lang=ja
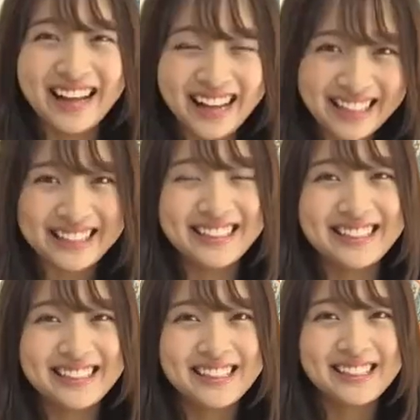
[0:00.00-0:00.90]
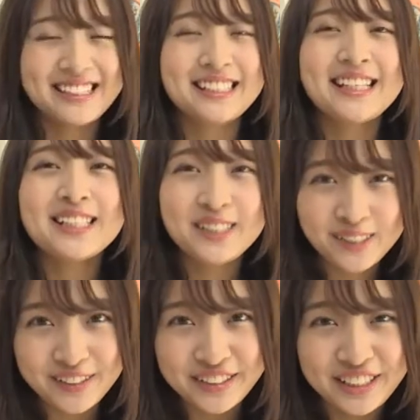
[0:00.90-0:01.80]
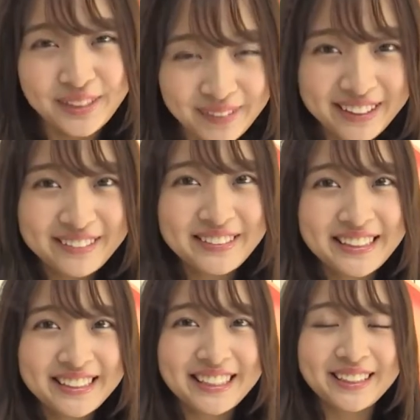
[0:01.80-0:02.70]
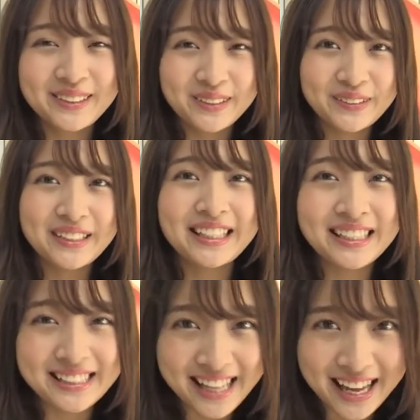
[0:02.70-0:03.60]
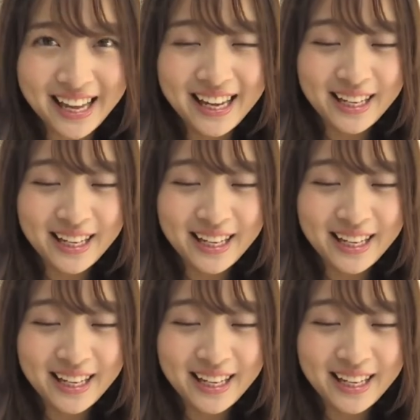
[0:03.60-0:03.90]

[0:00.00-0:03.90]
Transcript: はい撮影中一番嬉しかったことはですね